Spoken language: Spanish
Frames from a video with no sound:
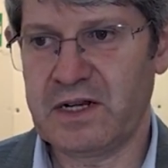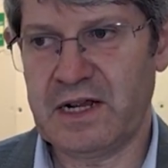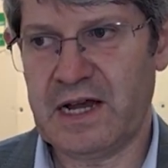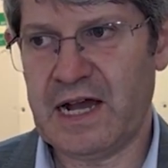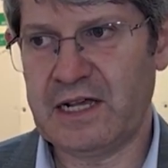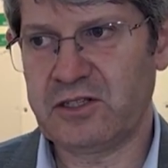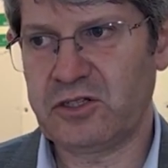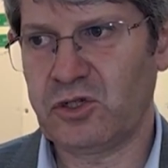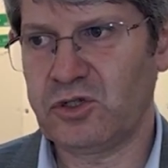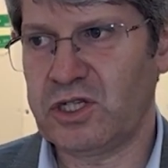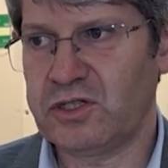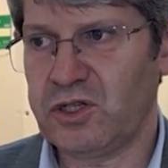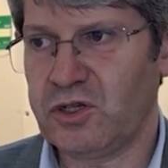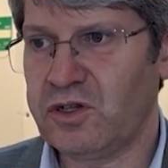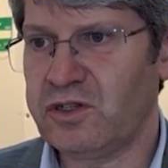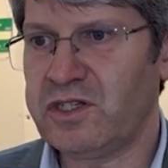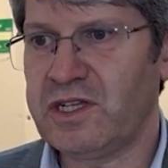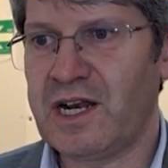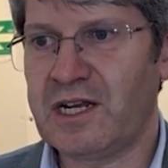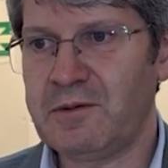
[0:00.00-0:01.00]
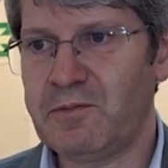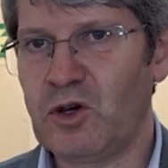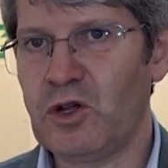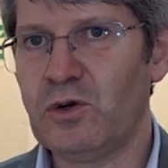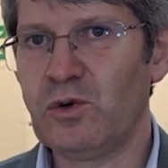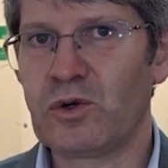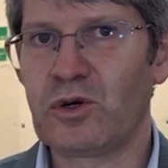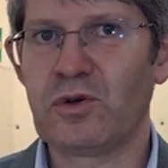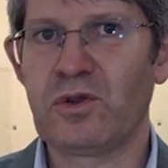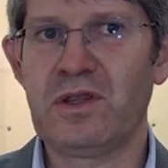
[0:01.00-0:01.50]
asociaciones sin ánimo
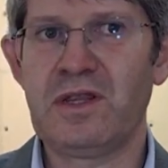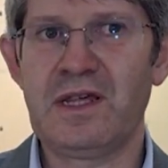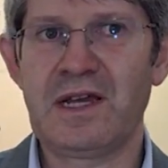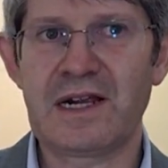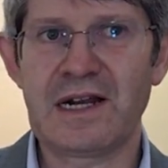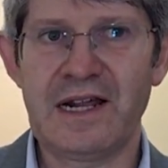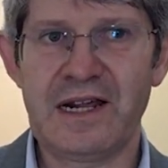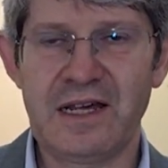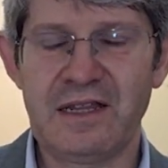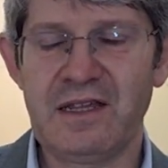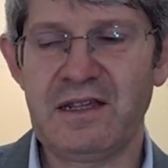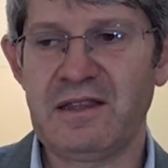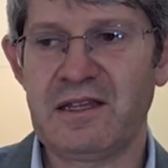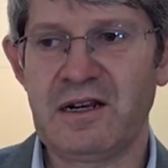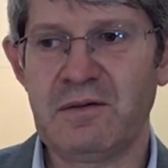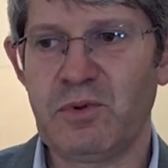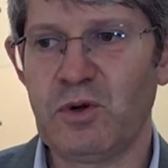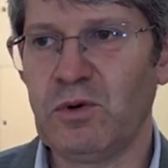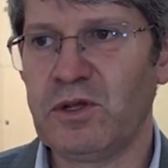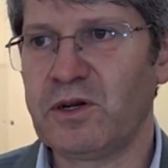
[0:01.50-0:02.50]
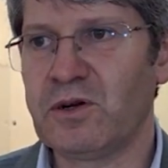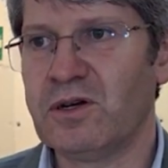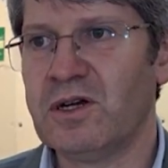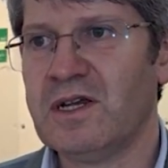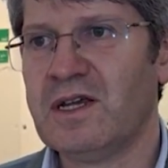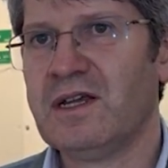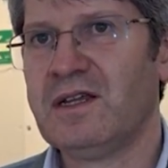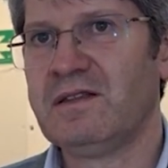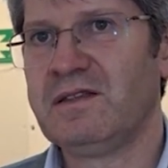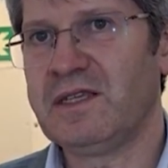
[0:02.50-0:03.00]
de lucro declaradas de interés público
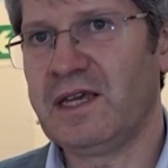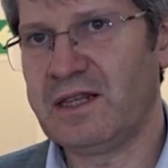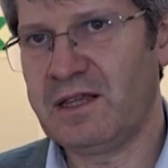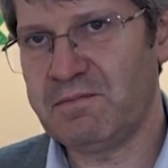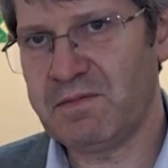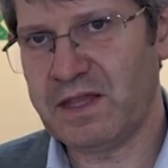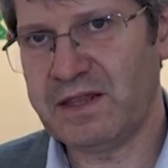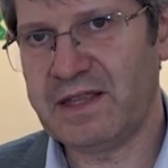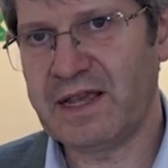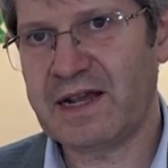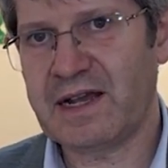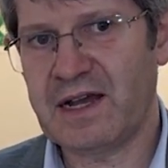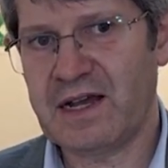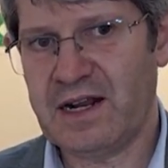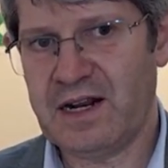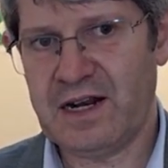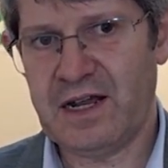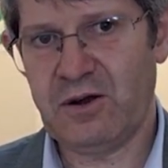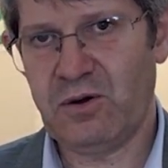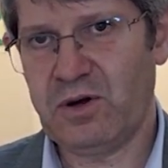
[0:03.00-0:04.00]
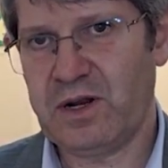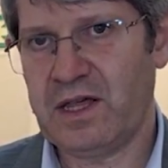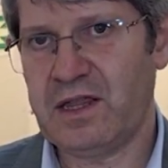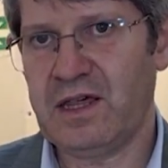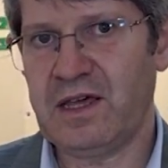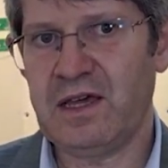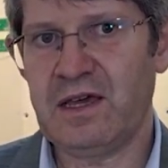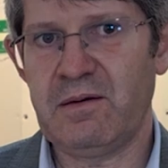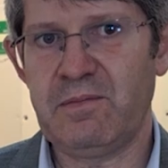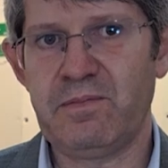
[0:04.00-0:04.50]
tienen ventajas a la hora
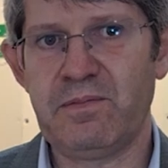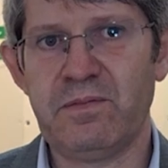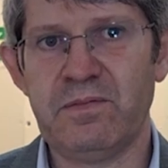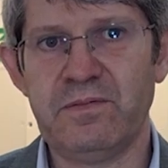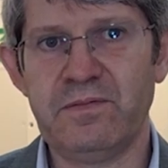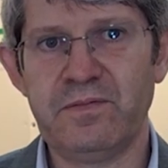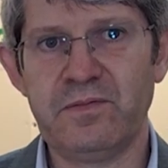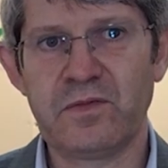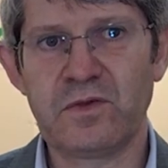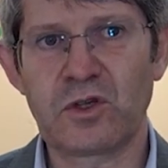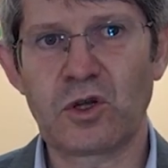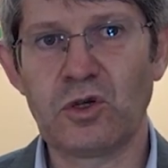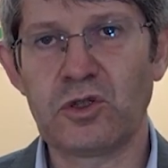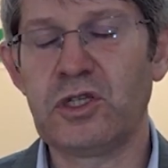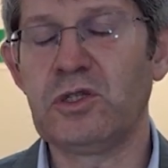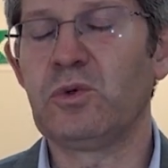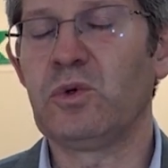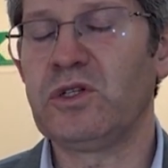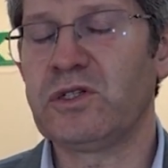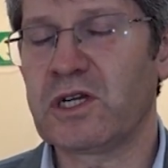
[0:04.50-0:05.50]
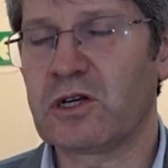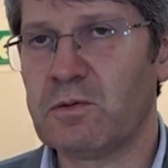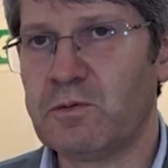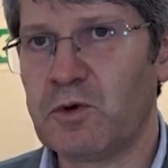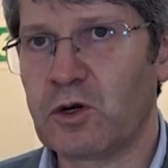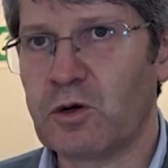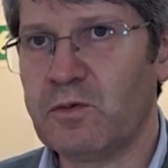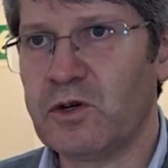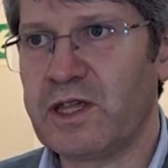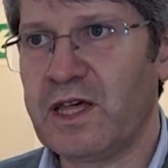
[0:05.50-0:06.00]
de mm, constituirse
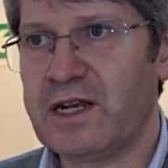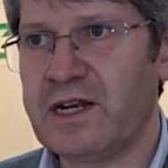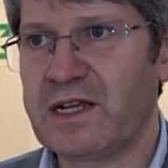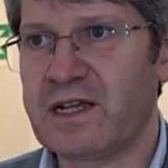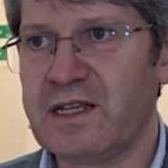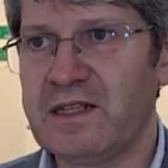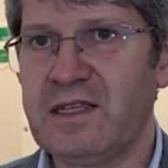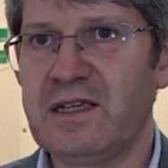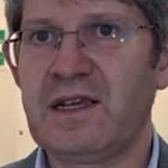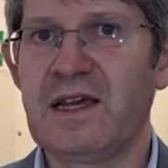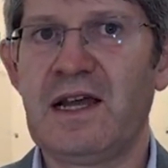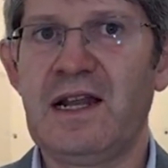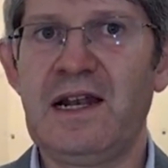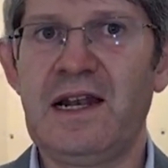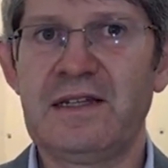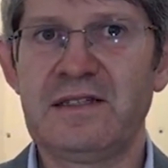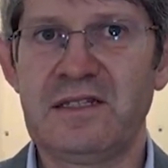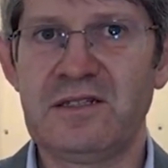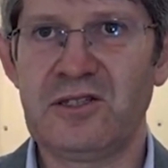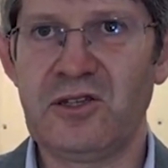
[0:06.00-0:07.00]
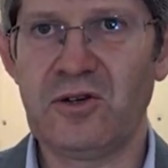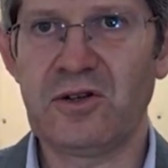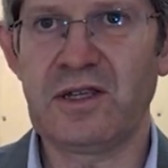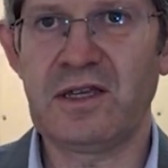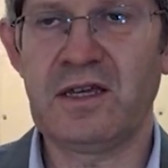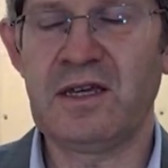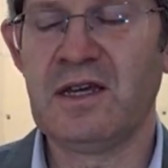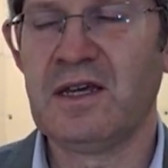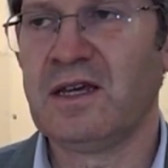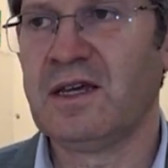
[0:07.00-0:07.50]
como comunidad energética en las
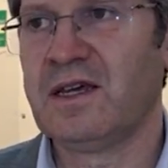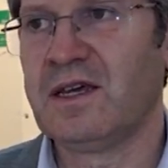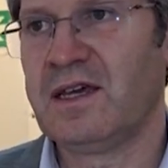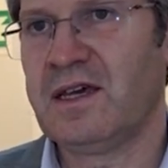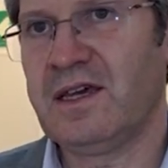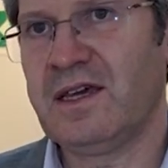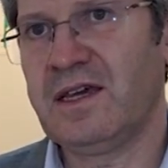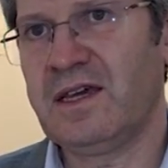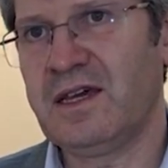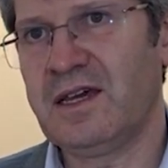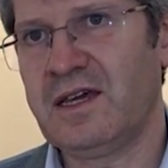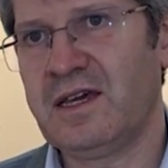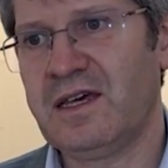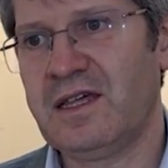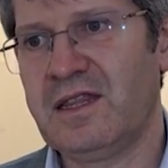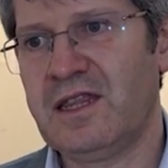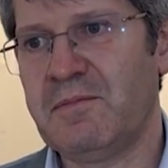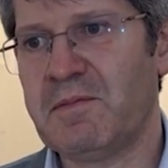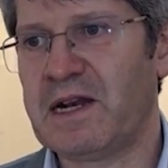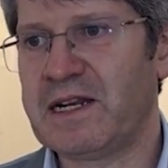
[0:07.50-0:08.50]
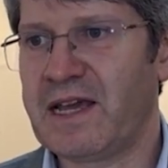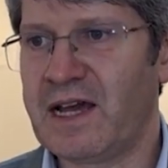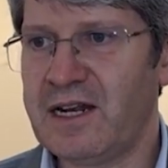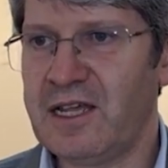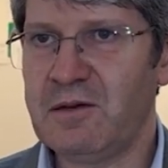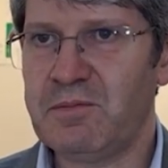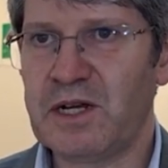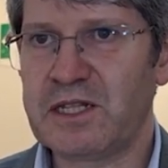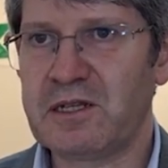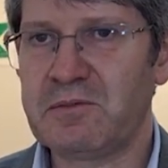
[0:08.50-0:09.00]
sesiones de
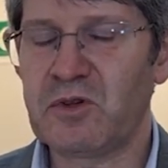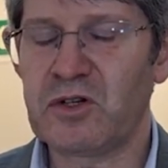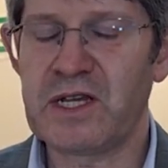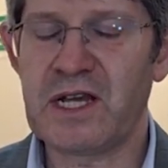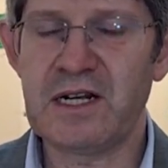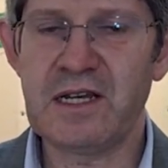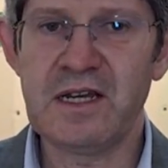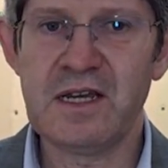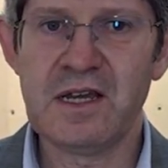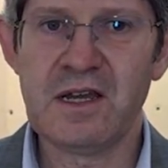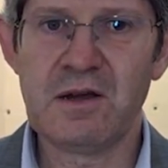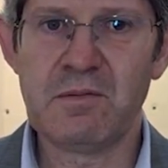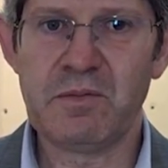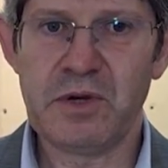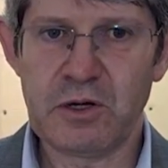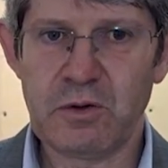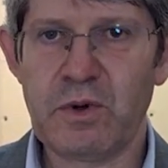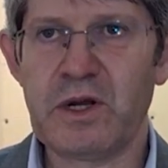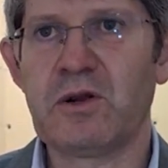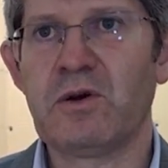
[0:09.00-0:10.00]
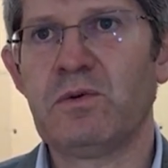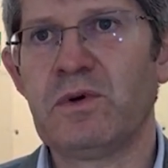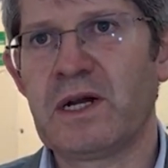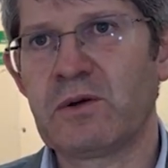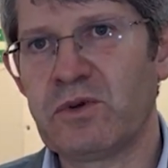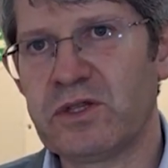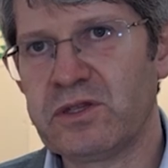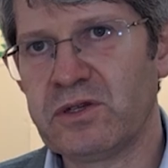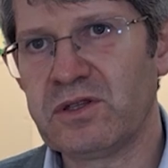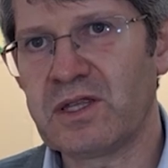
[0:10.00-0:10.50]
maniales y patrimoniales, pero bueno, es una
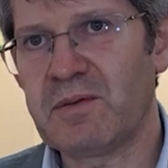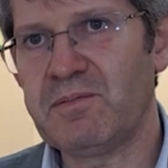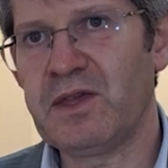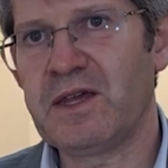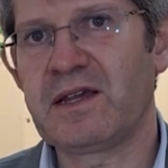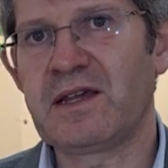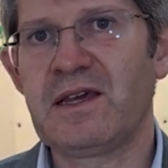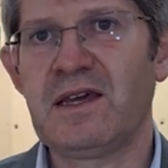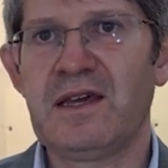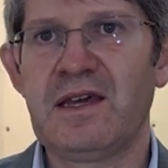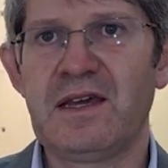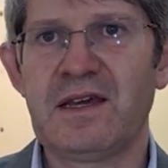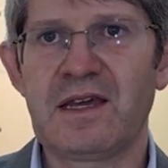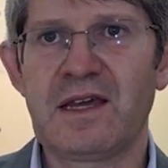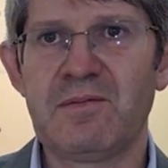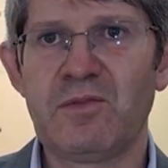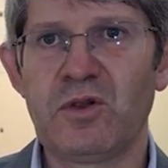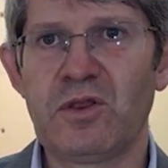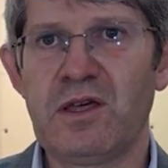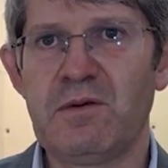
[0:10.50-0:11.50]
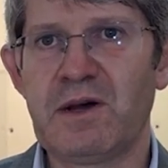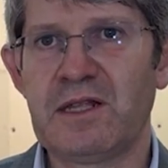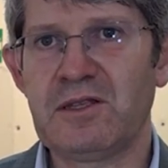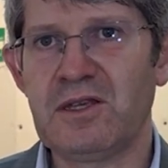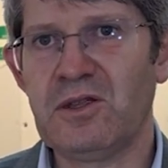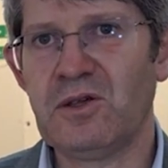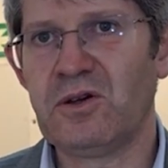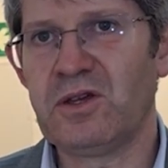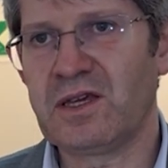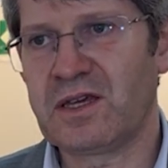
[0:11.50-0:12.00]
cuestión también que, hemos
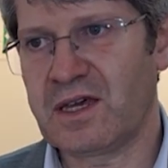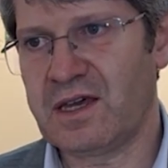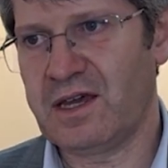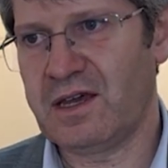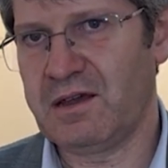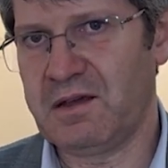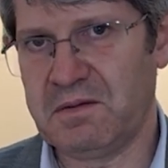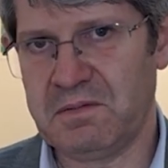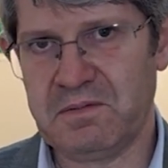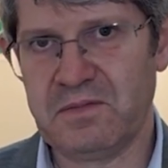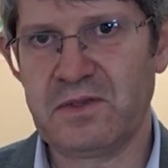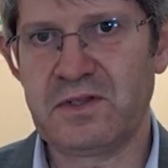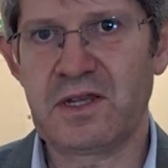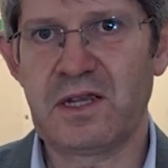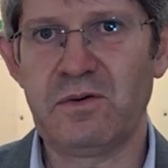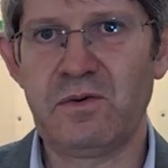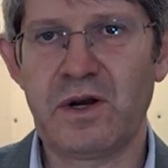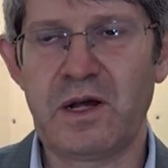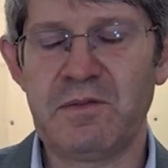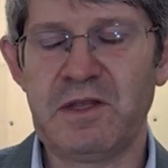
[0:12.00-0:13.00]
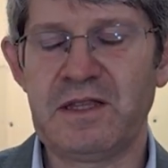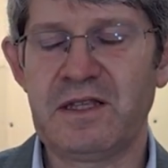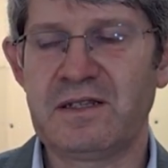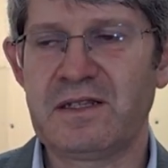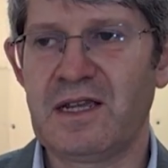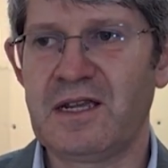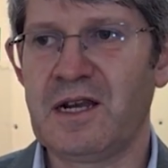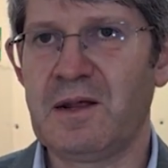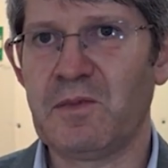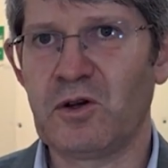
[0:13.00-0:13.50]
debatido y que seguramente
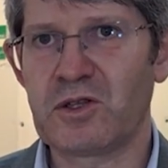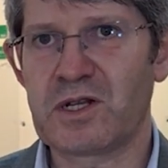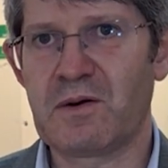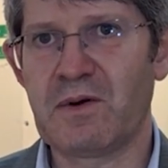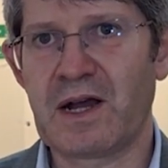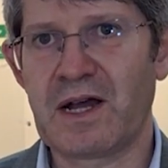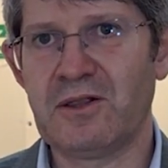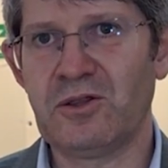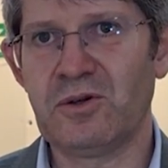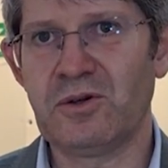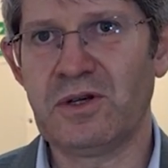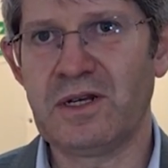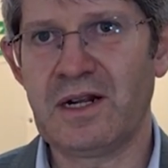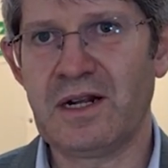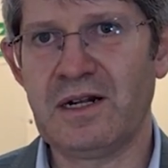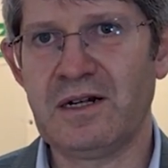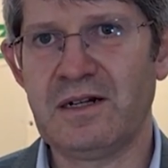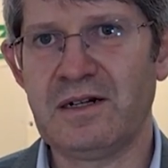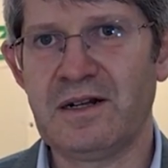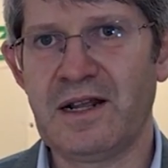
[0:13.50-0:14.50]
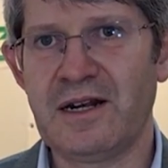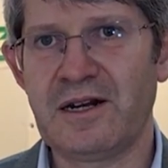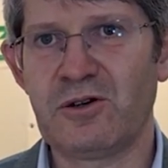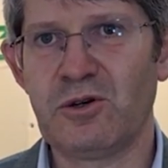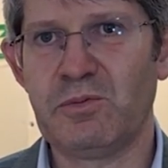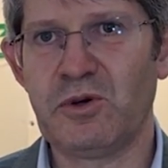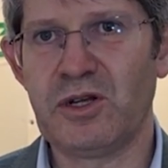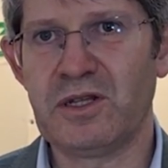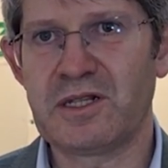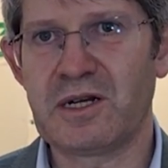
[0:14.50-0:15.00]
seguiremos trabajando en el
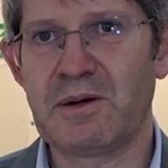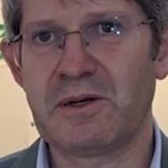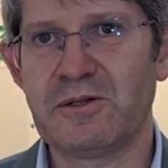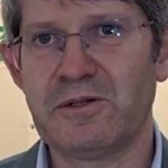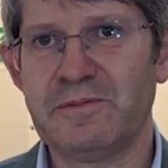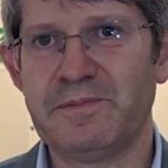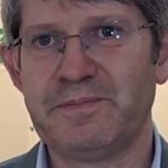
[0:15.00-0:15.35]
grupo de trabajo.